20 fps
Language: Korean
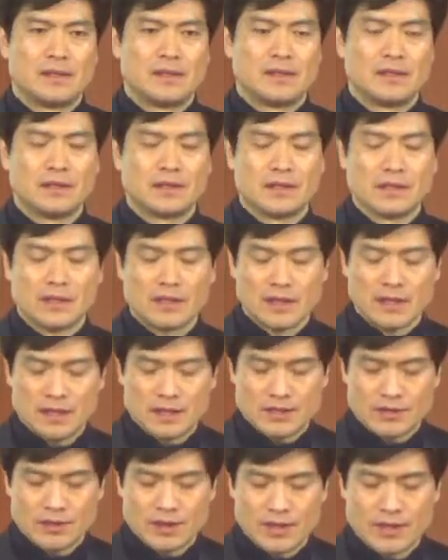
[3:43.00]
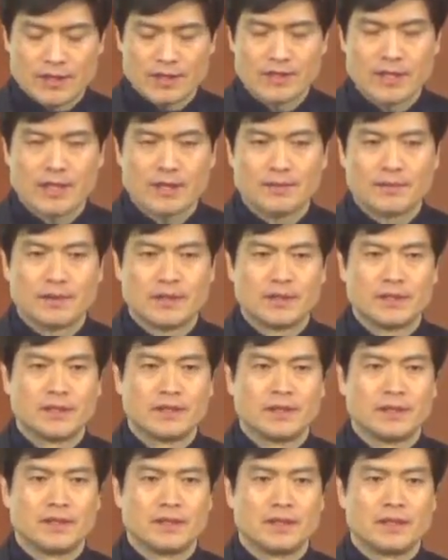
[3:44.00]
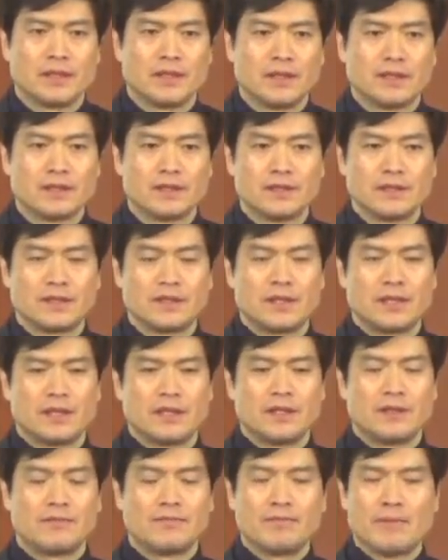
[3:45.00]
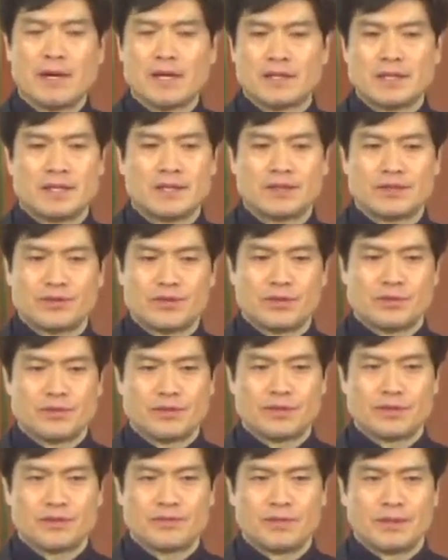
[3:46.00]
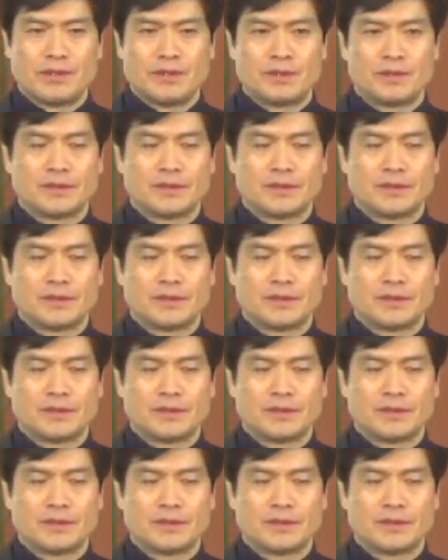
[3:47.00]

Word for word: 헐떨기를 좋아하는 사람들은 그때를 맞이할 수가 없었습니다.